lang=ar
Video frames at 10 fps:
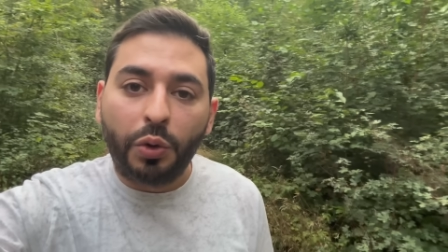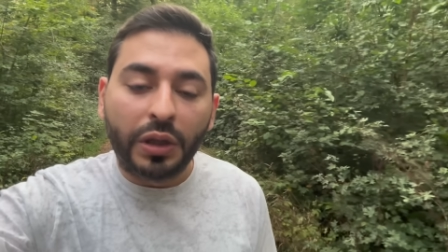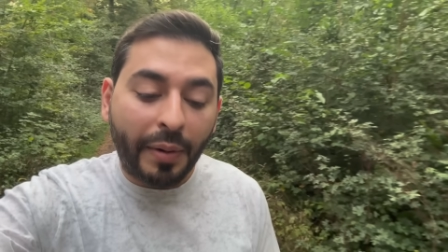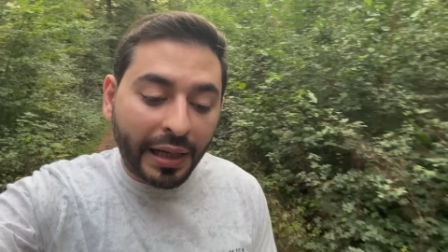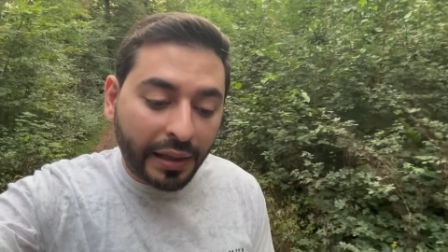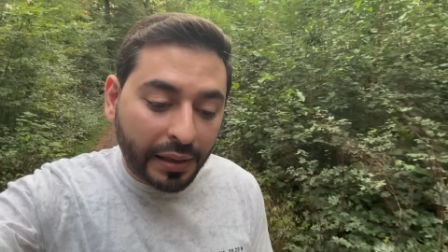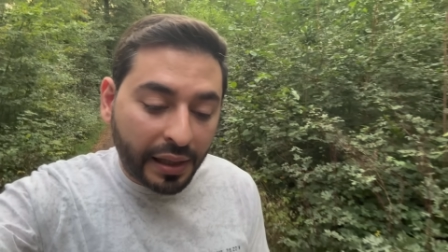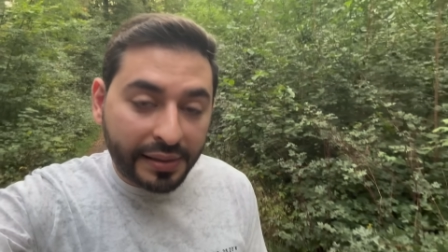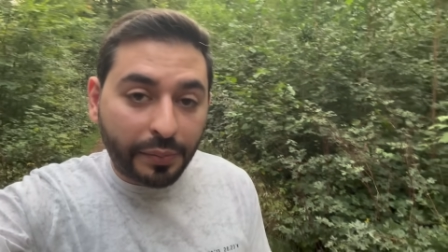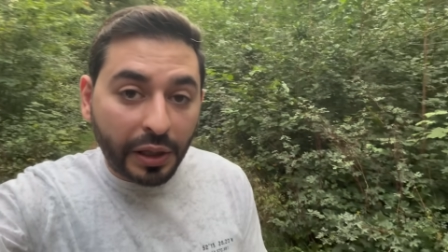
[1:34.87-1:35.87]
وطبعا هذا
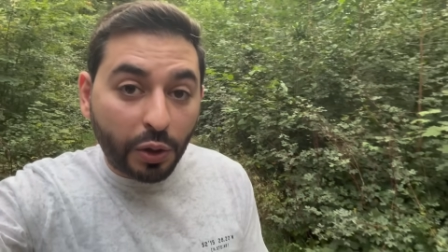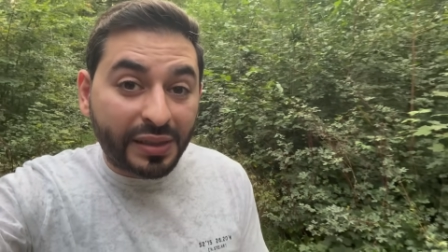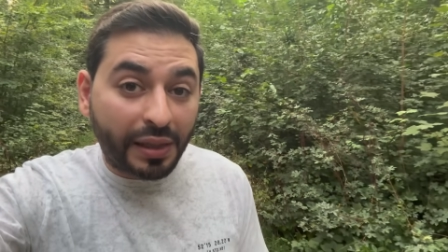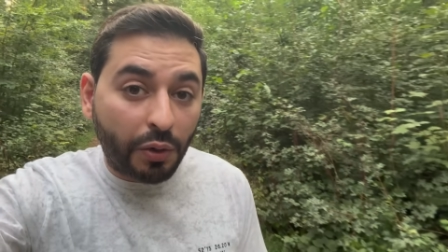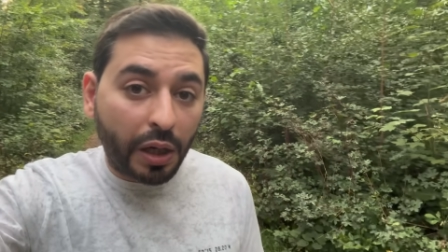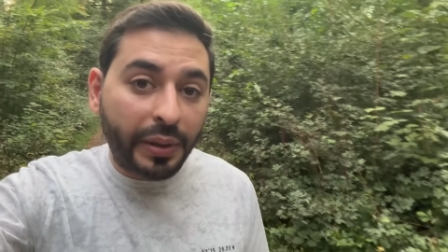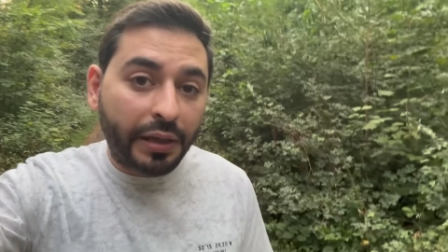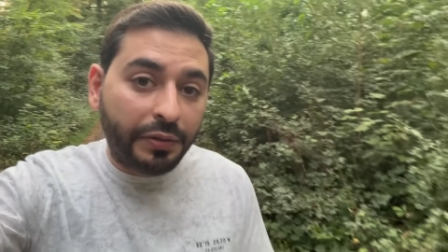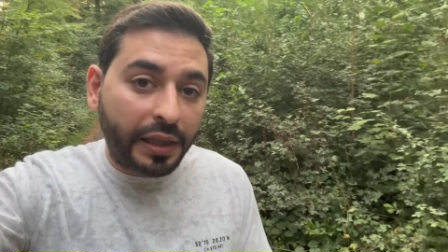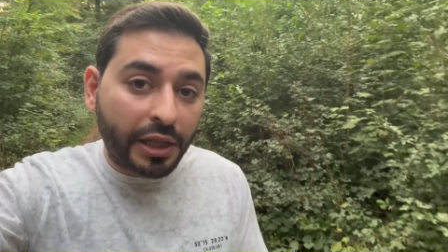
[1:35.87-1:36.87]
الحزب له سوابق
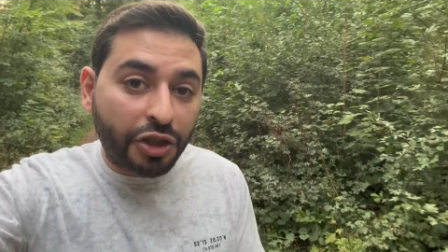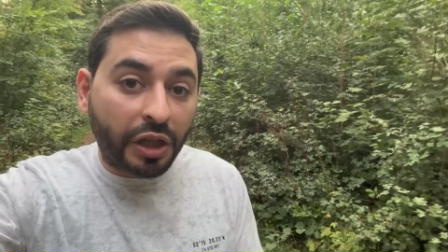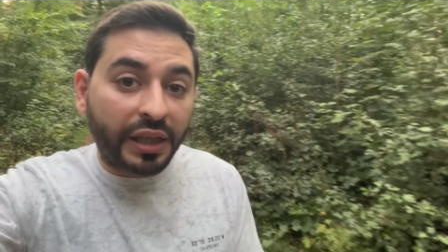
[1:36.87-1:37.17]
في نشر